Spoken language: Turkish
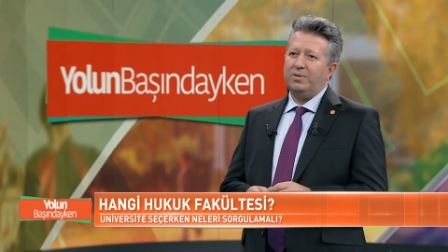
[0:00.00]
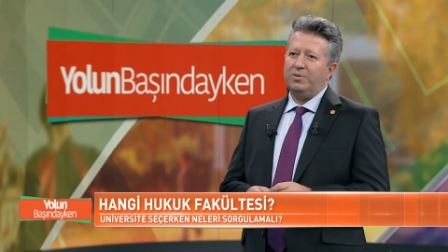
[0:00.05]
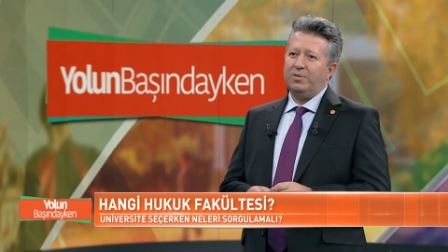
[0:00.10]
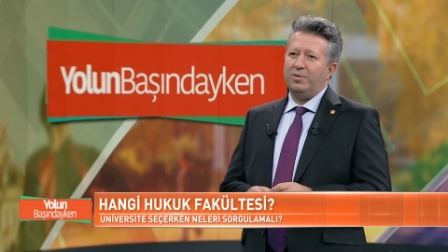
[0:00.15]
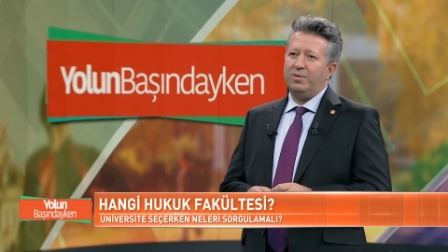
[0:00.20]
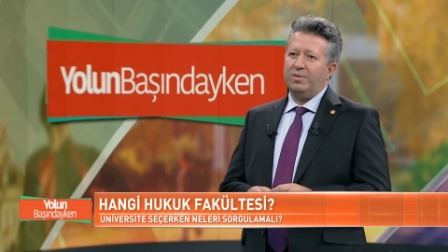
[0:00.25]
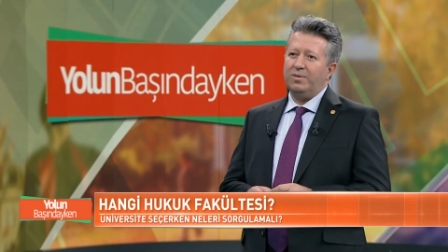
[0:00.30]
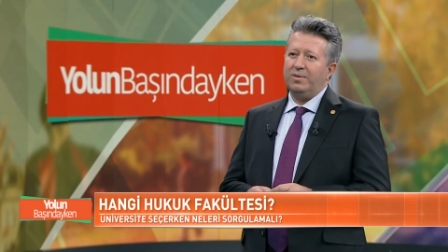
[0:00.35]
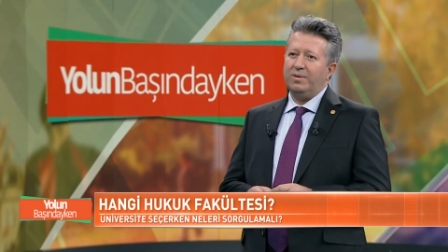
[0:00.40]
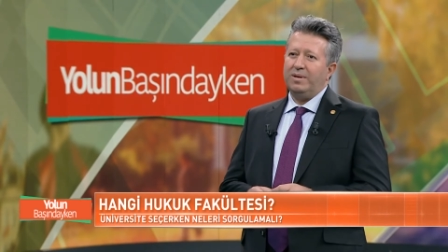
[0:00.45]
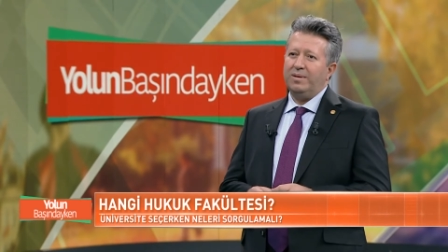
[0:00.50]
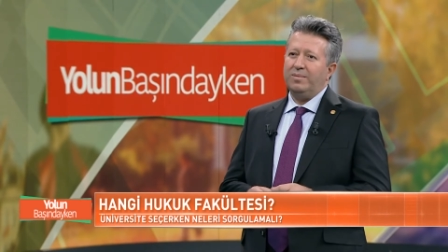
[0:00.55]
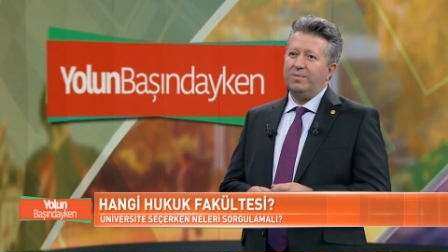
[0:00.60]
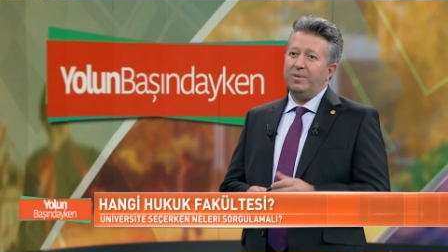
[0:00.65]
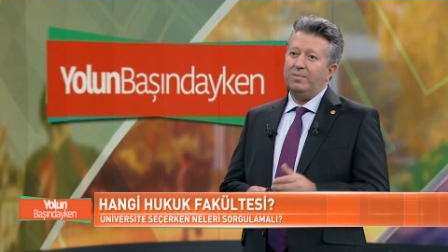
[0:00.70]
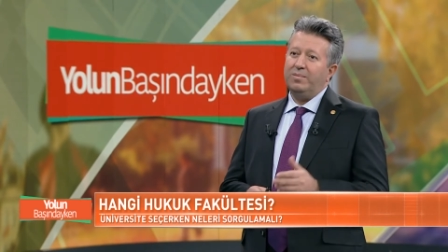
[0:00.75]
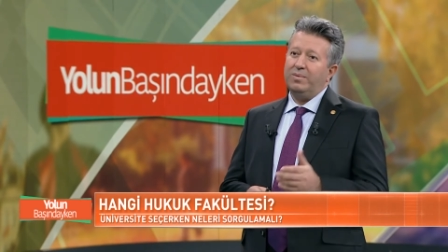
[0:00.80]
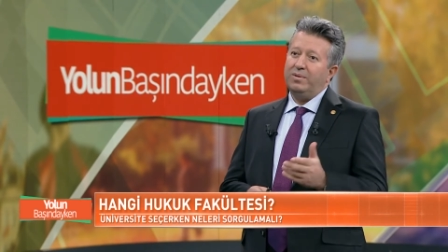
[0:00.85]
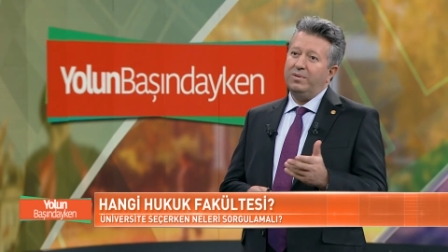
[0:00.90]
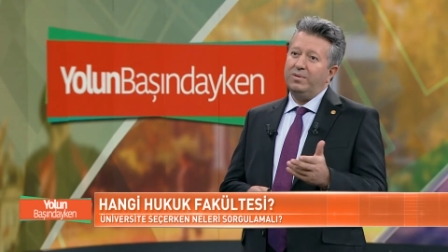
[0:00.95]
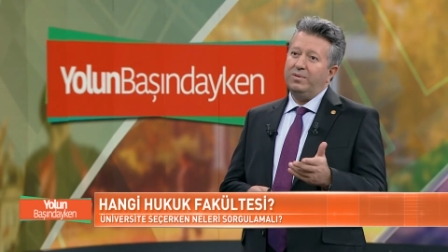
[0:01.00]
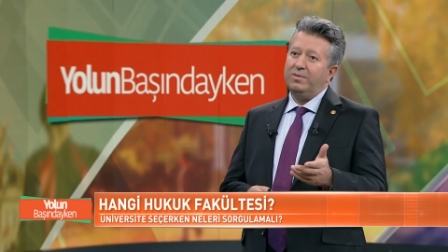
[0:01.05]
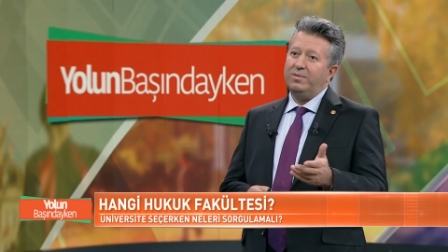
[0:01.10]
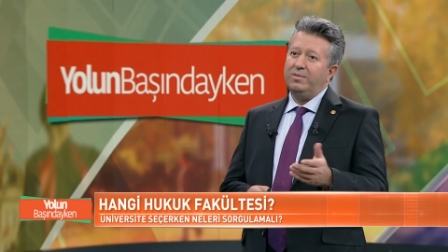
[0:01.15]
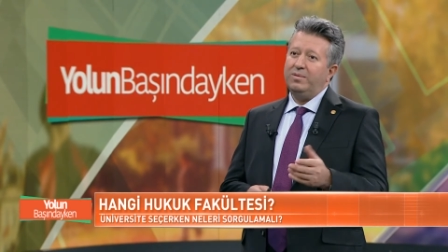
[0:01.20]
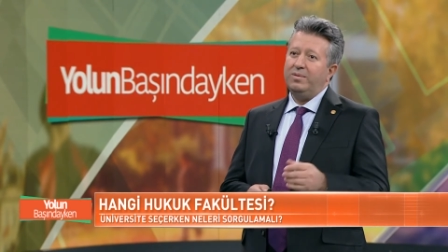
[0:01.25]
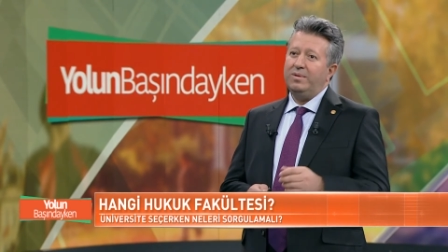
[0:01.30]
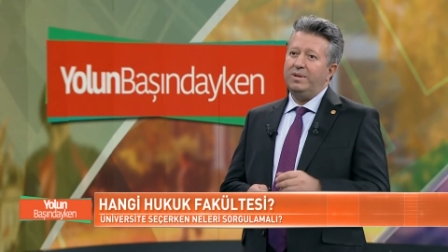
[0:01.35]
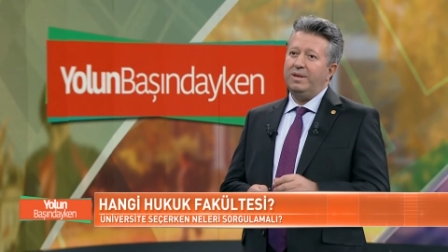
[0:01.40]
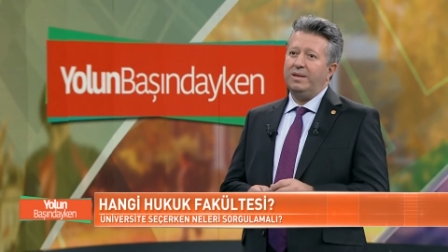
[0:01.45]
çok önemli.
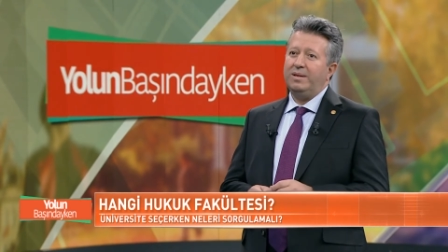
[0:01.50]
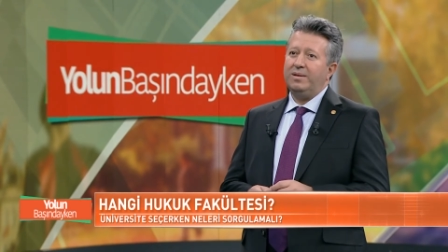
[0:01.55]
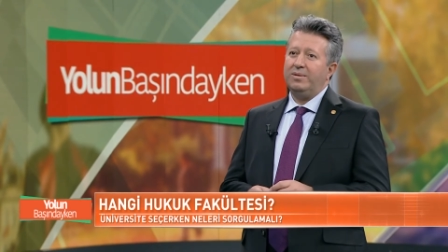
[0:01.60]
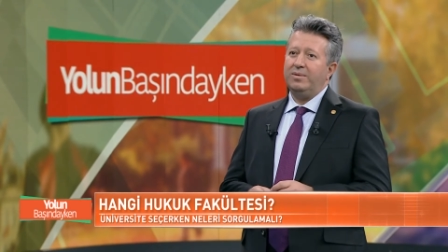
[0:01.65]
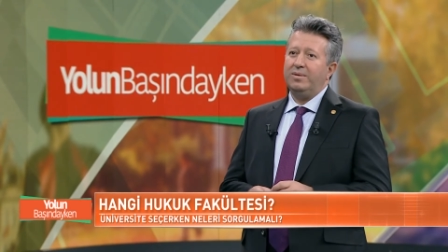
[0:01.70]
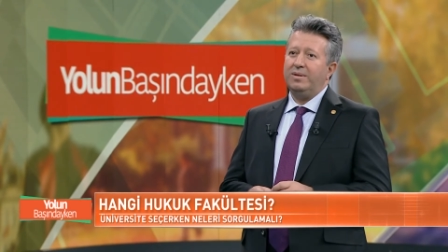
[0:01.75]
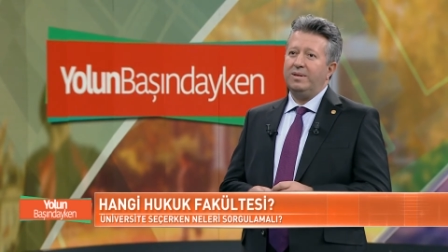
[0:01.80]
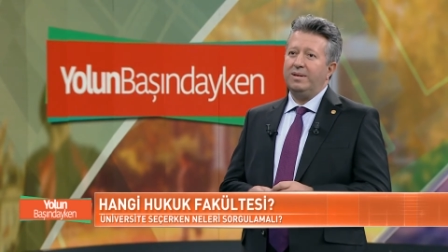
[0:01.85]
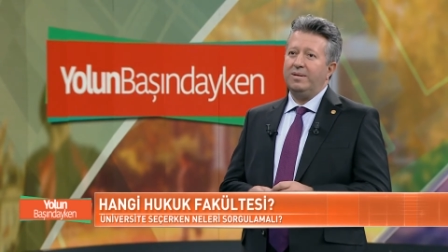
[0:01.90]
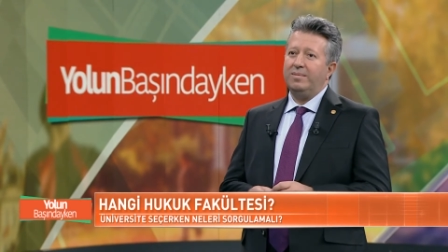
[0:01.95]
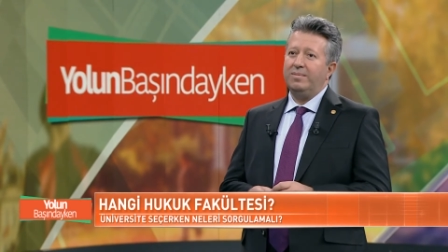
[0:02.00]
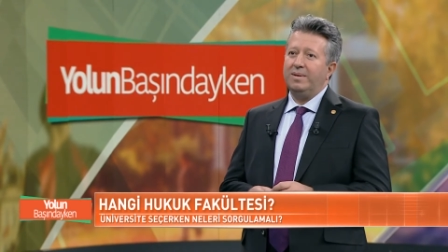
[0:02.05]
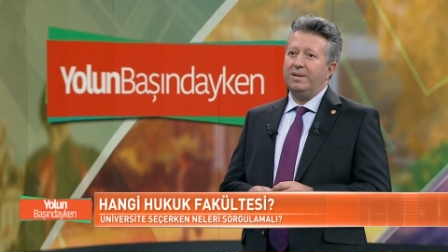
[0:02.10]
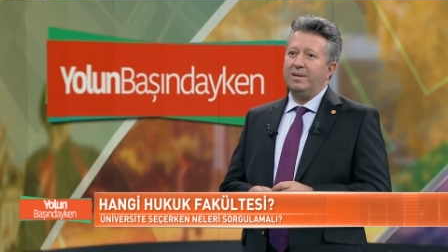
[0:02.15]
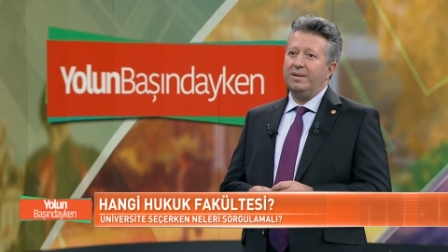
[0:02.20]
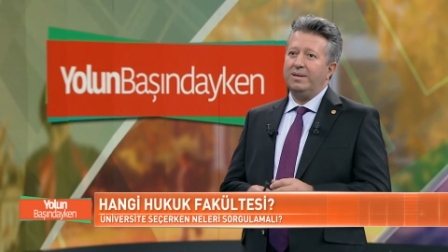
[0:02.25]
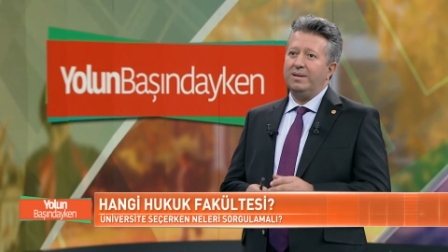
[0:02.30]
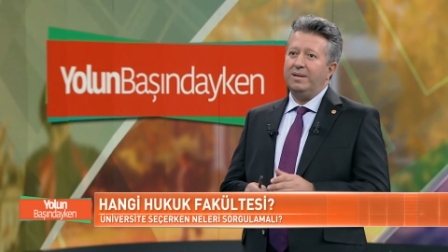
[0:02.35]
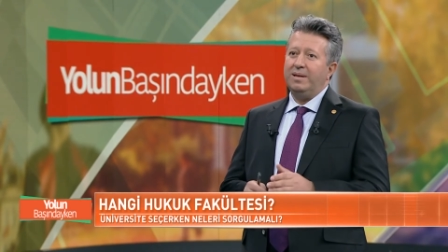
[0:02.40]
Bulunduğu yer önemli.